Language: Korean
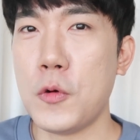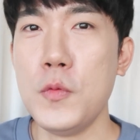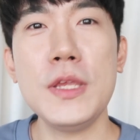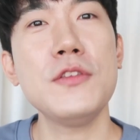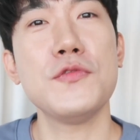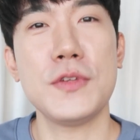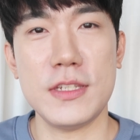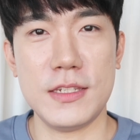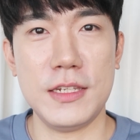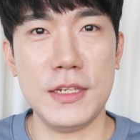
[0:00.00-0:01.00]
고민
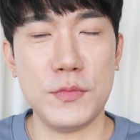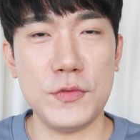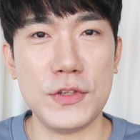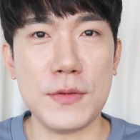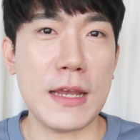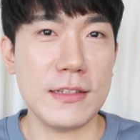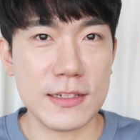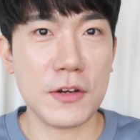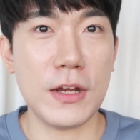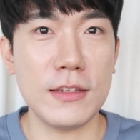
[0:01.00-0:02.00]
중이신 분들이
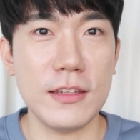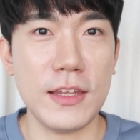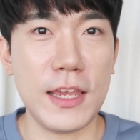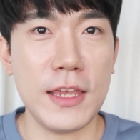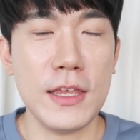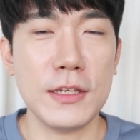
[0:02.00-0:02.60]
많으실 것 같은데